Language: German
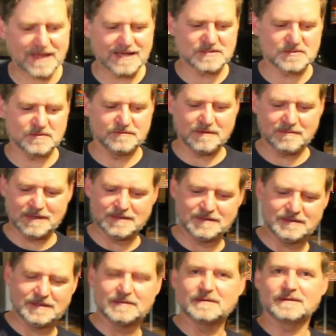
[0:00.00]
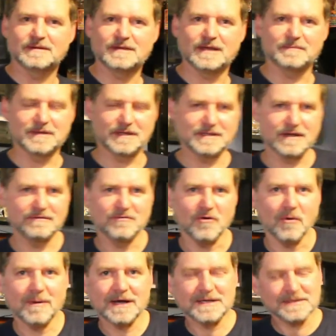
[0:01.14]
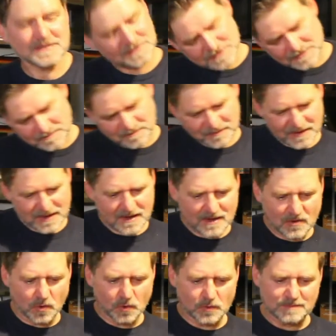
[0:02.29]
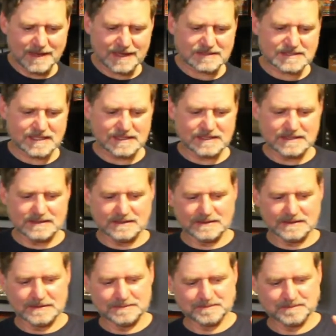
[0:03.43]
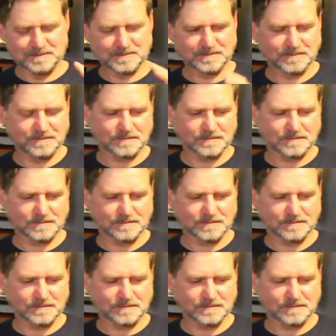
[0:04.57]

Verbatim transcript: Also wenn man den Caipirinha vorbereitet und macht dann ähm,